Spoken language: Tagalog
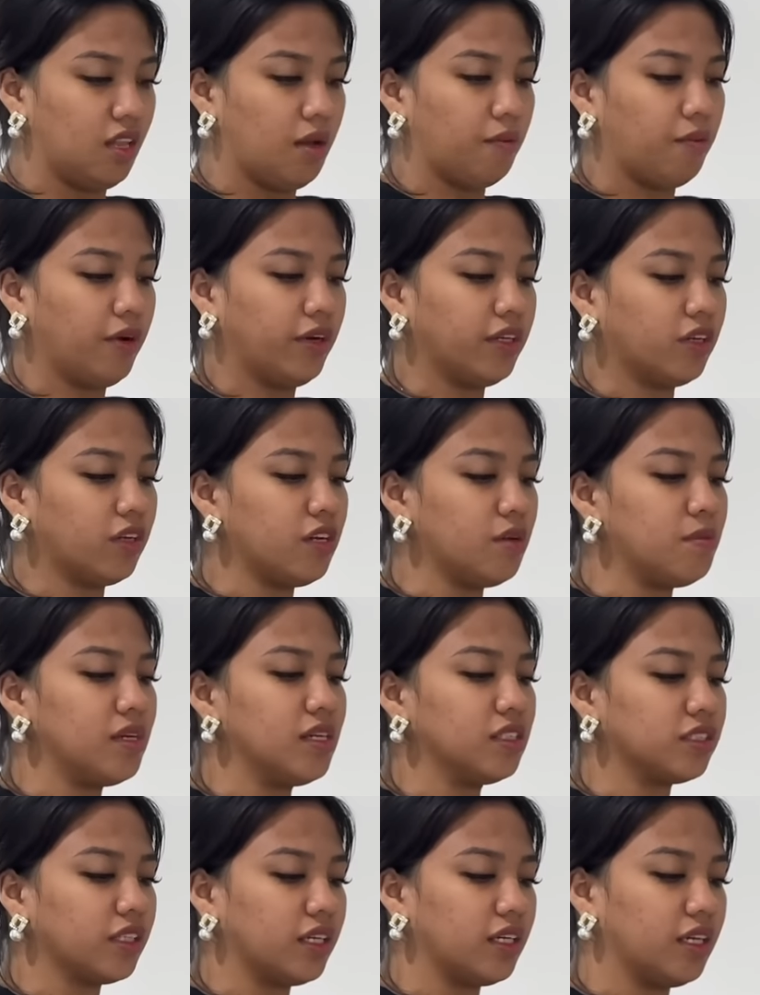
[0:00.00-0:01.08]
Pati ko
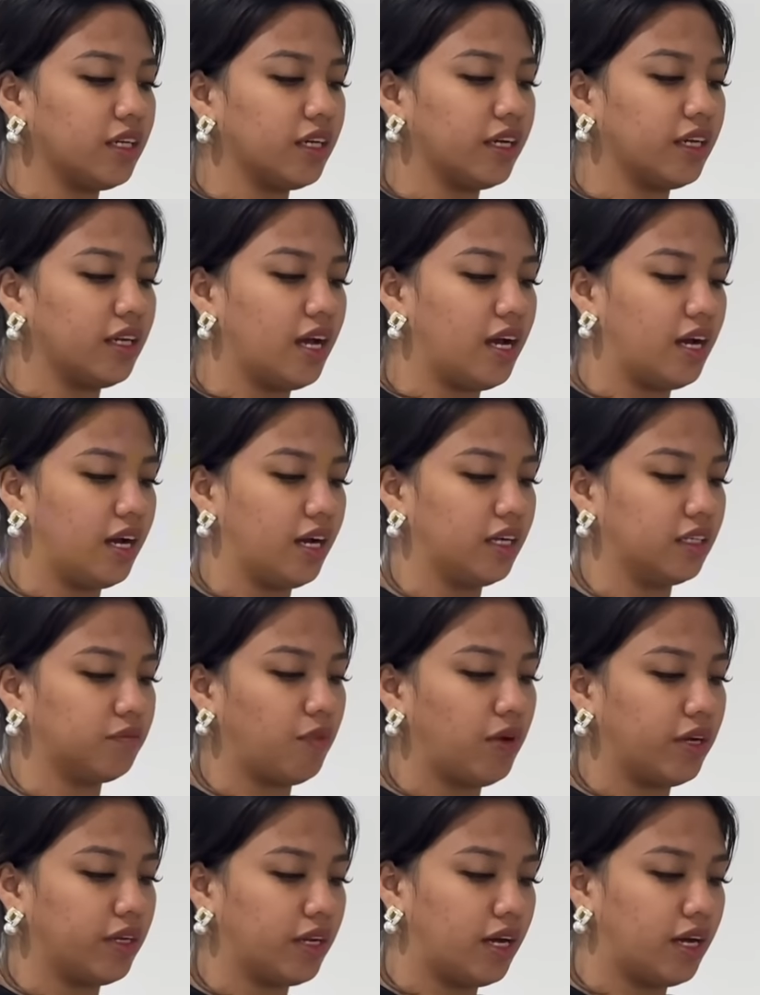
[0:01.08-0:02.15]
naman siya ilabi lahat
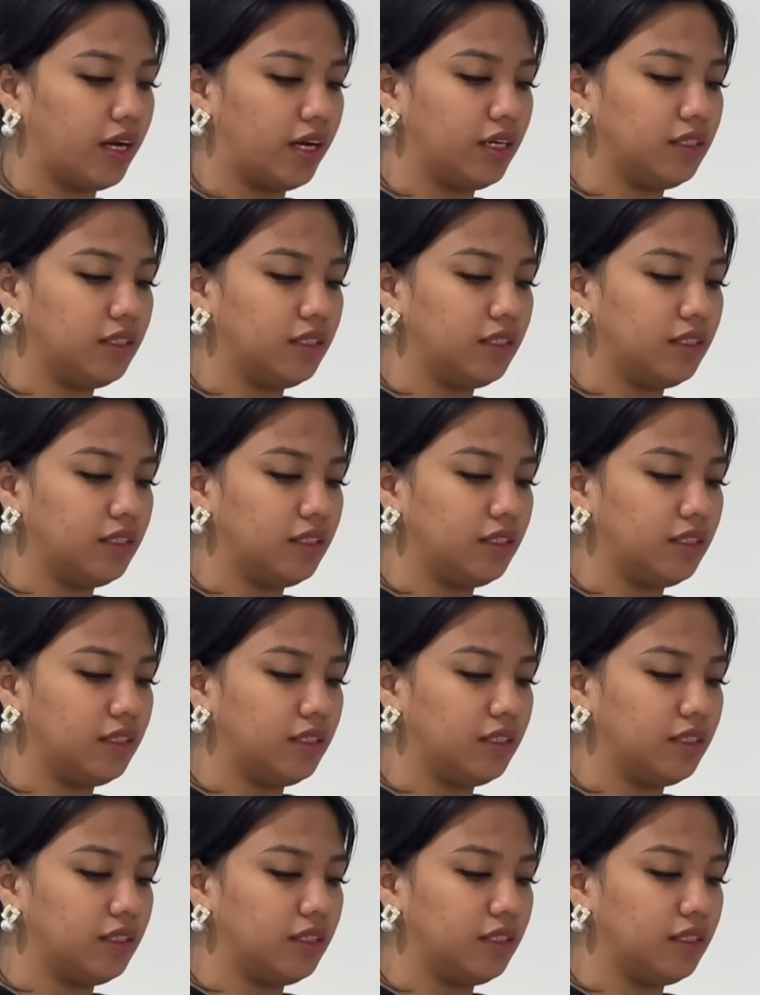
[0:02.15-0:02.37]
para